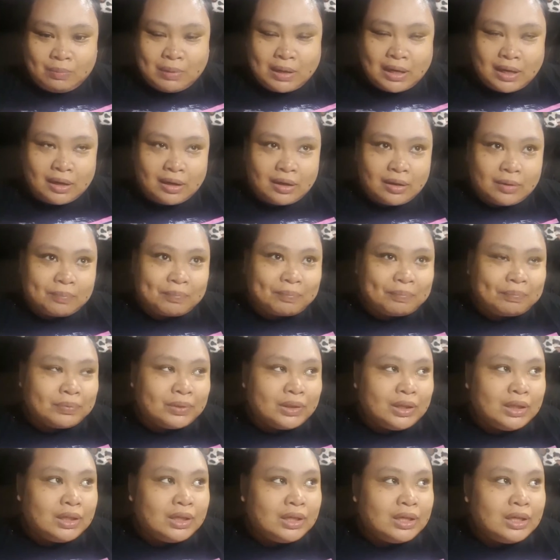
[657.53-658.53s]
parang,
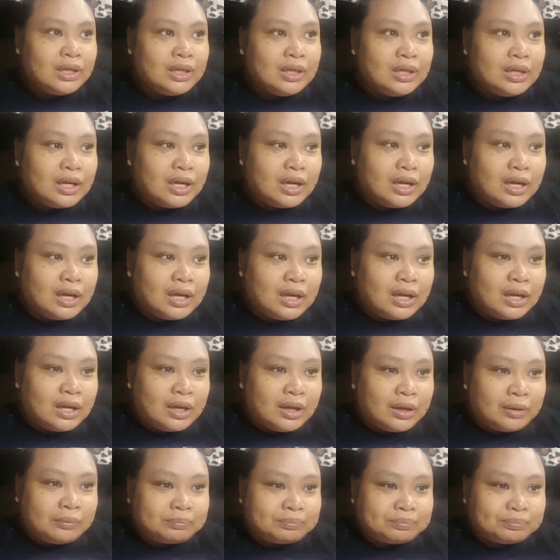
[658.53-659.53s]

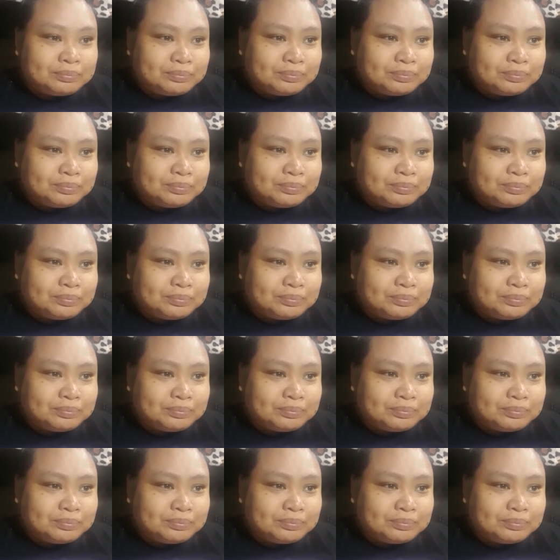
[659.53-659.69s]
um,